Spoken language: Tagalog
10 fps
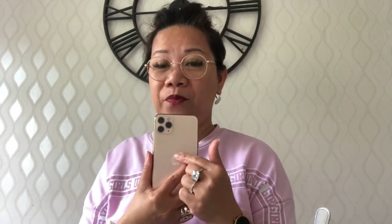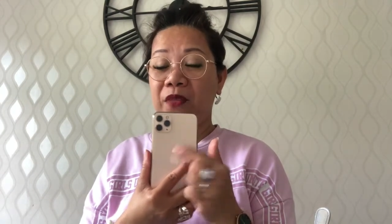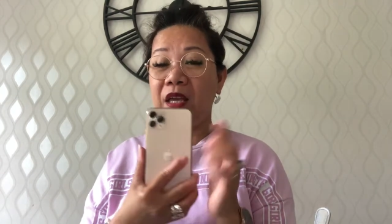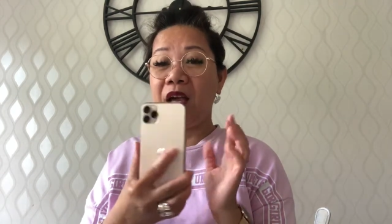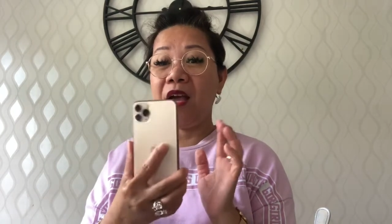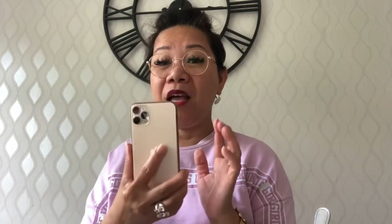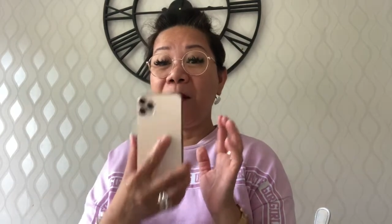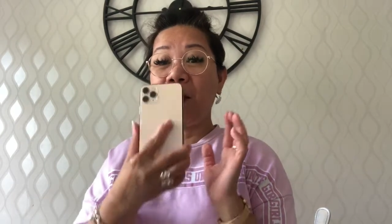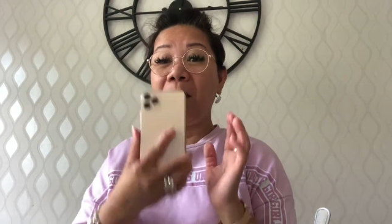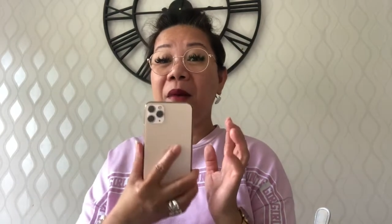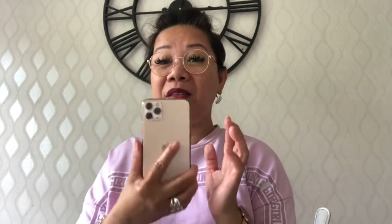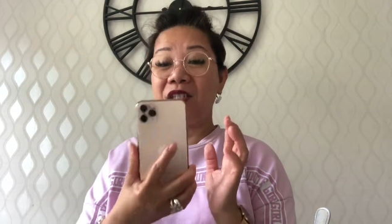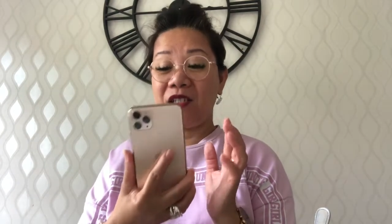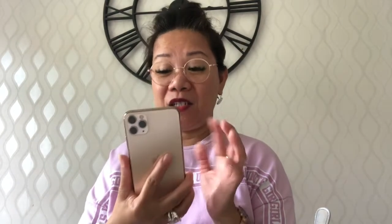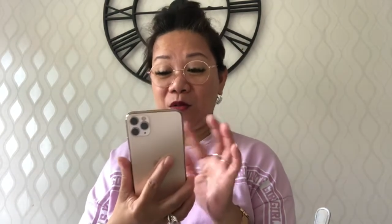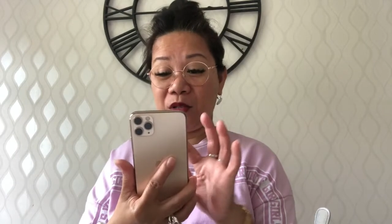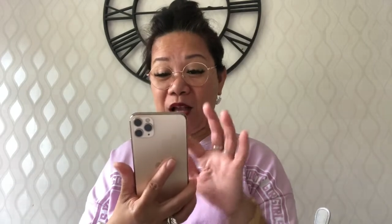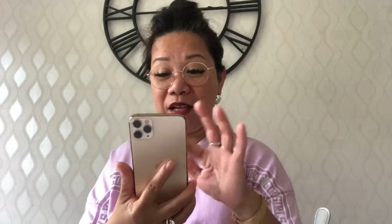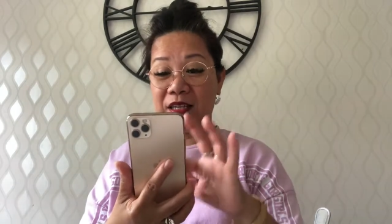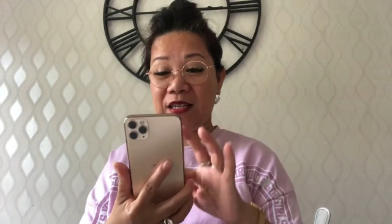Kaya, pang Mother's Day to
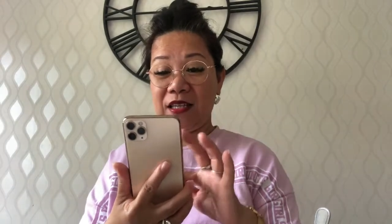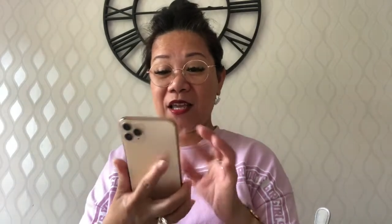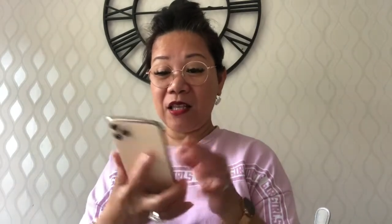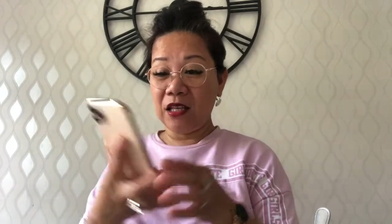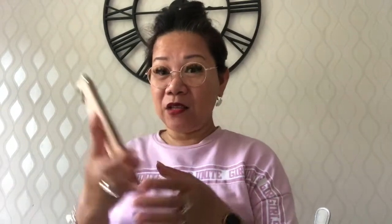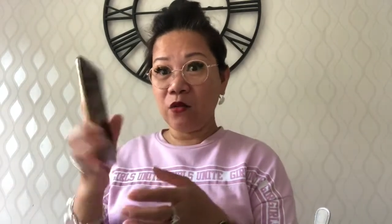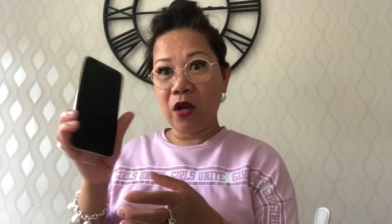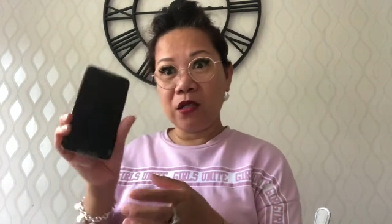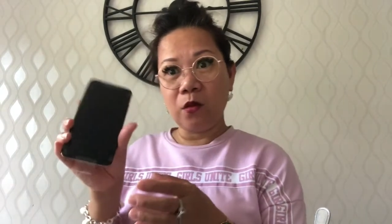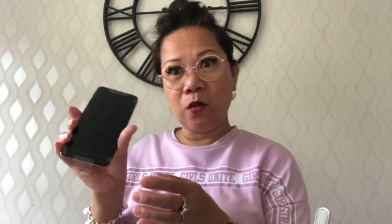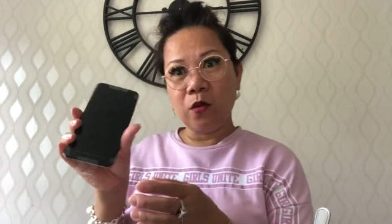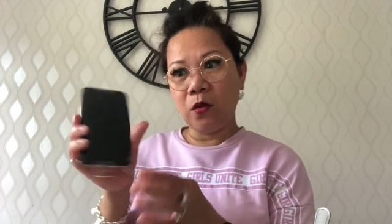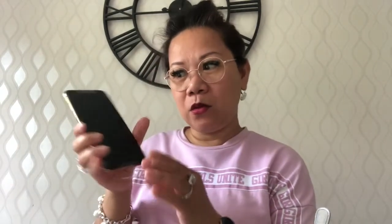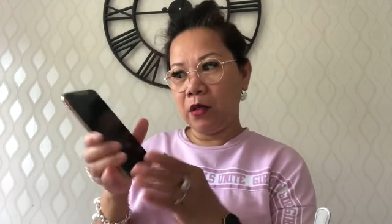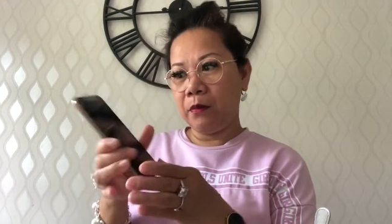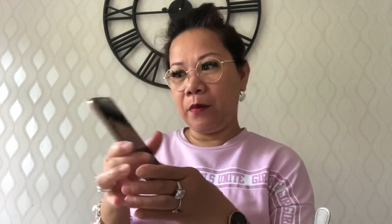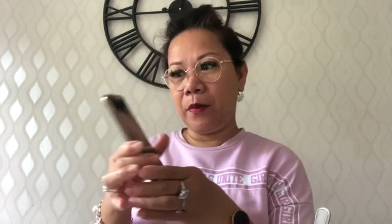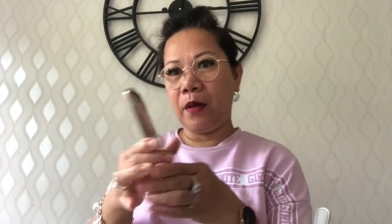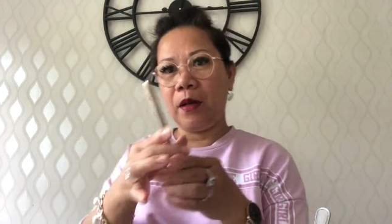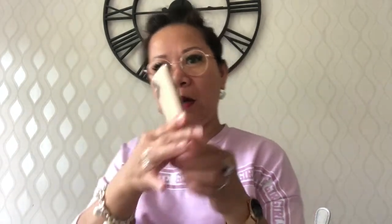sa akin. Kaya tingnan nyo guys, oh,
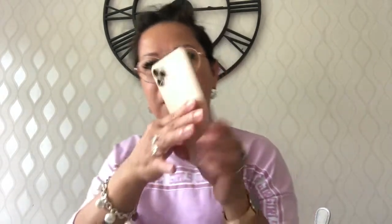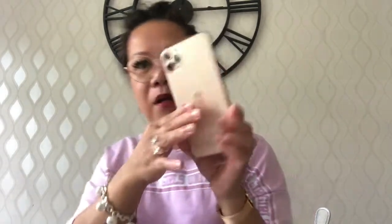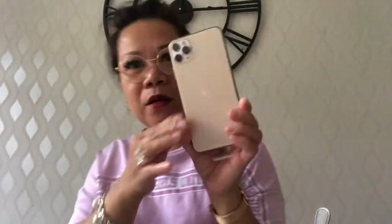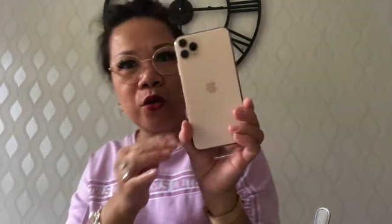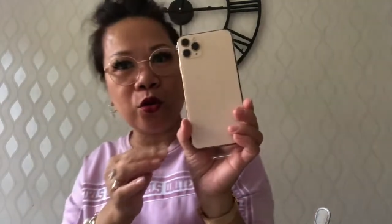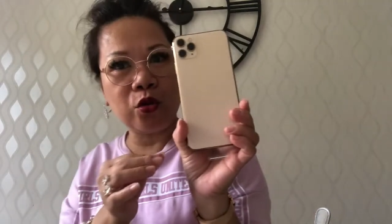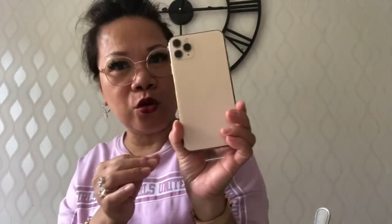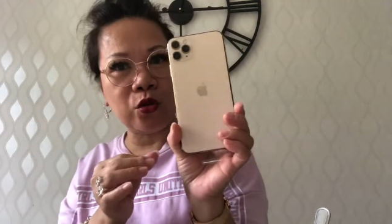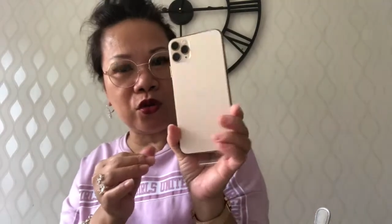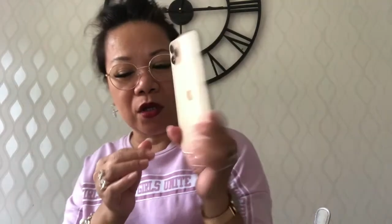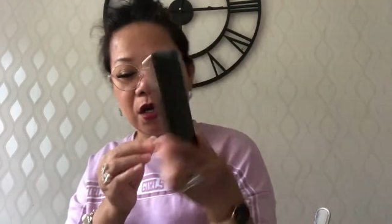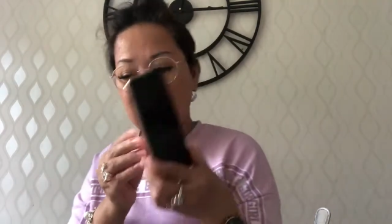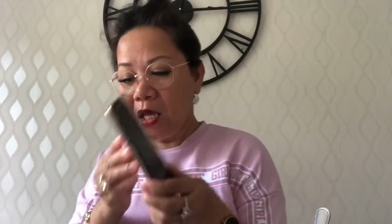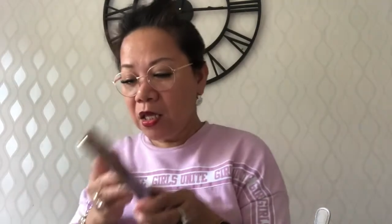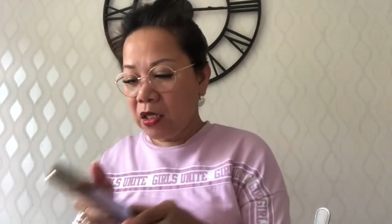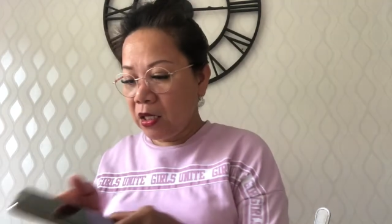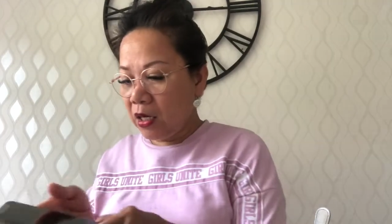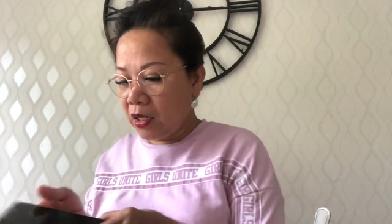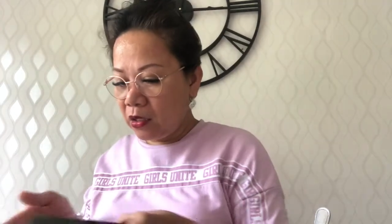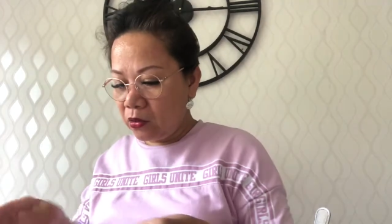diba? Ang cute-cute niya. Tingnan
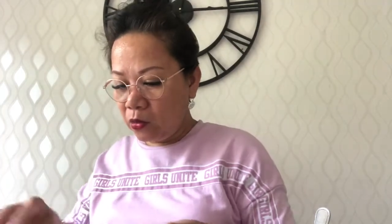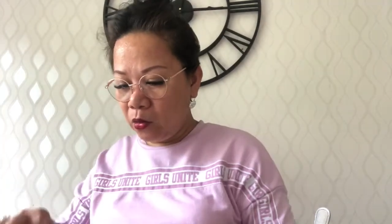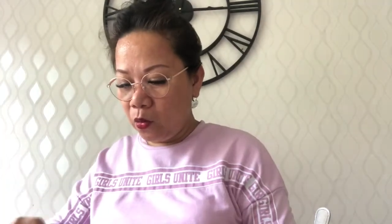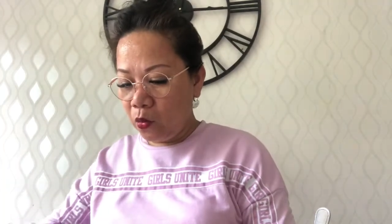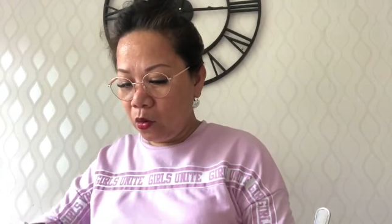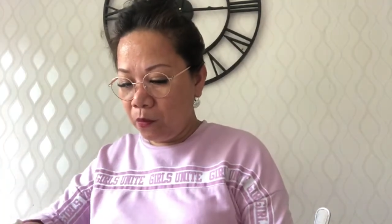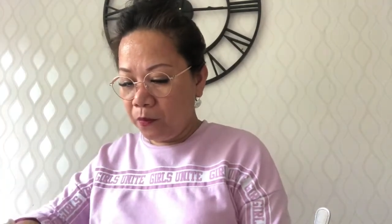natin yung loob.